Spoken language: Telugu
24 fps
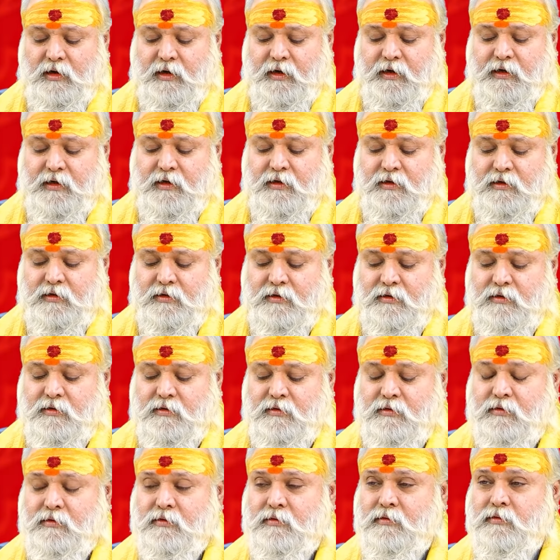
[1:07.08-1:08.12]
అండ్
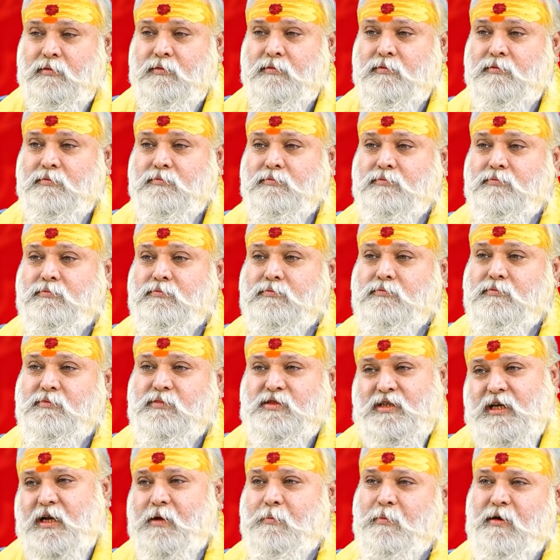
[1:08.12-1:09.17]

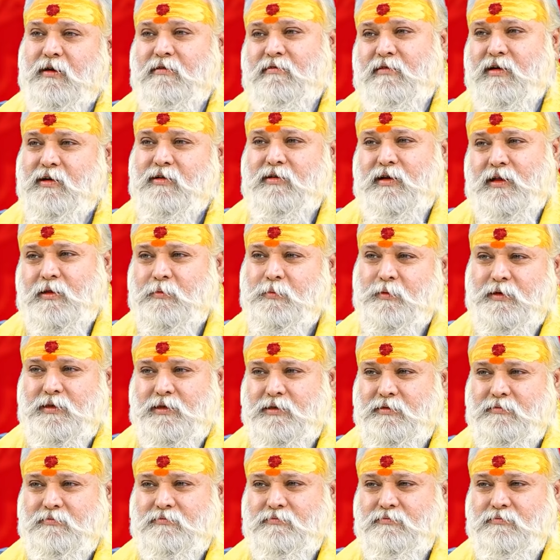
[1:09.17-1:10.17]
శని భగవానుడు అధిపతి